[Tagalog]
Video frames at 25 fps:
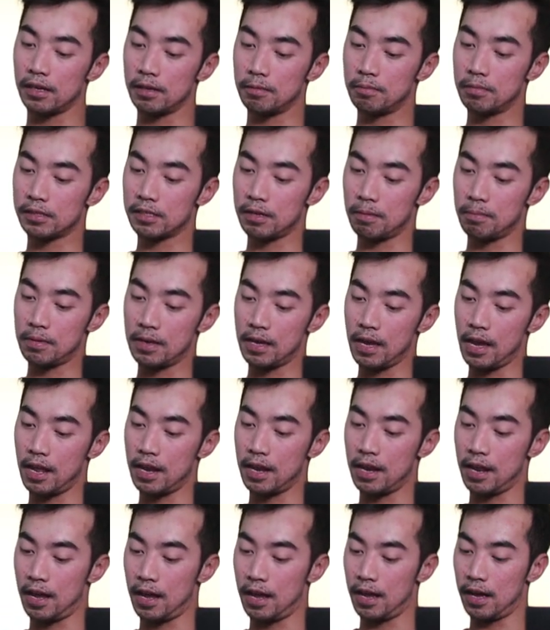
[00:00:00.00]
Ibig
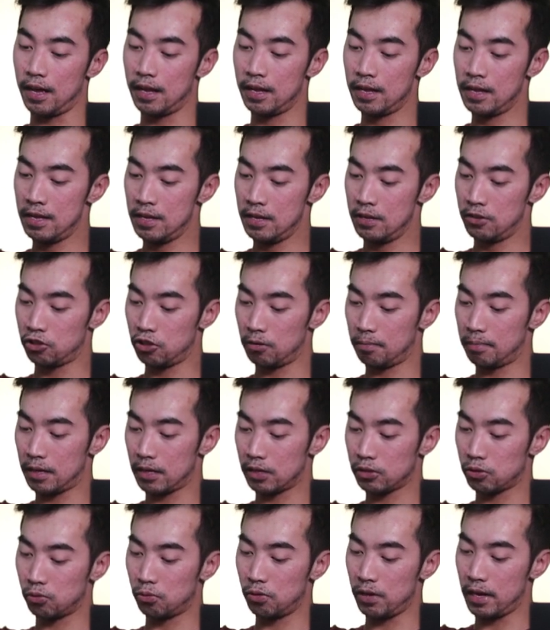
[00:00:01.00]
sabihin na uh,
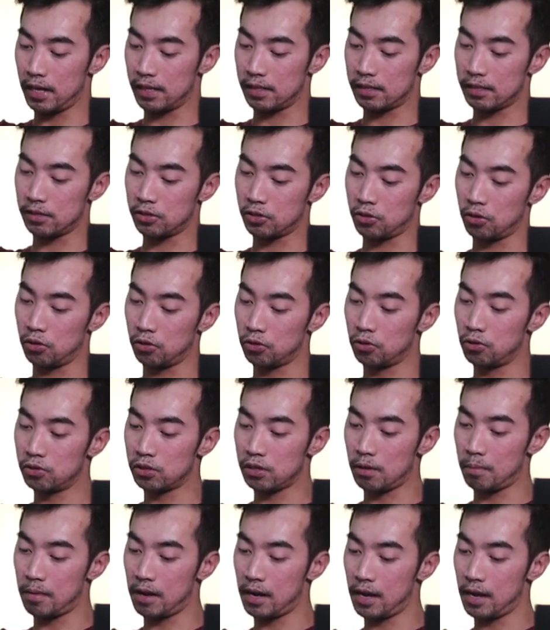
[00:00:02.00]
sobrang sulit. So, dun sa